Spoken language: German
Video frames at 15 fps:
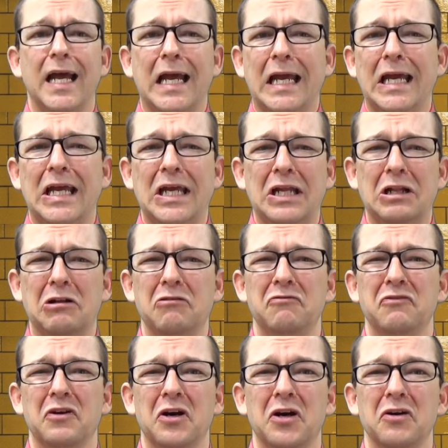
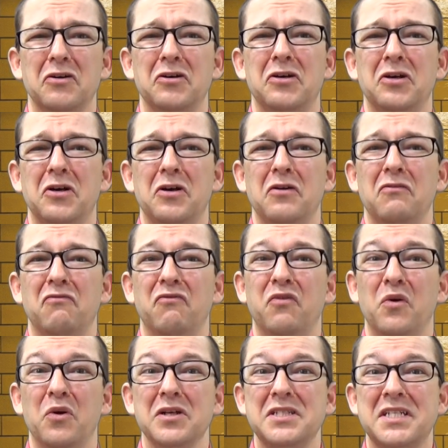Hilfe!
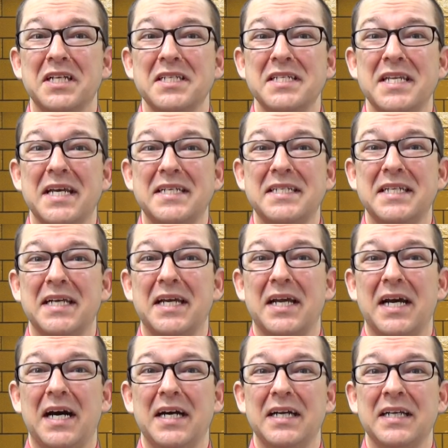Wo ist das nächste
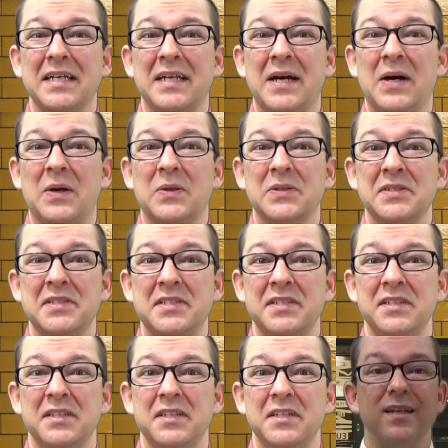Krankenhaus?
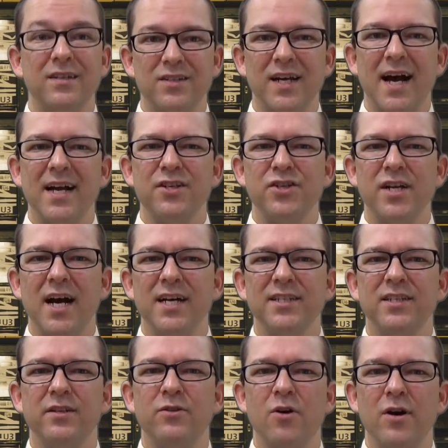Drei
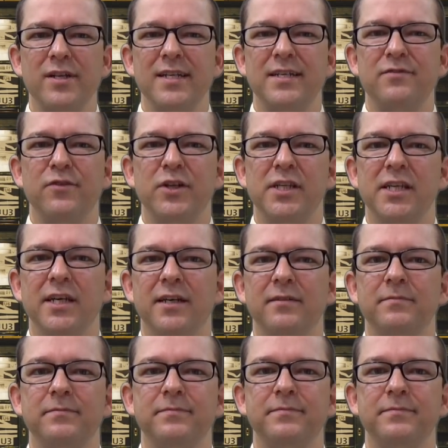Straßen nördlich von hier.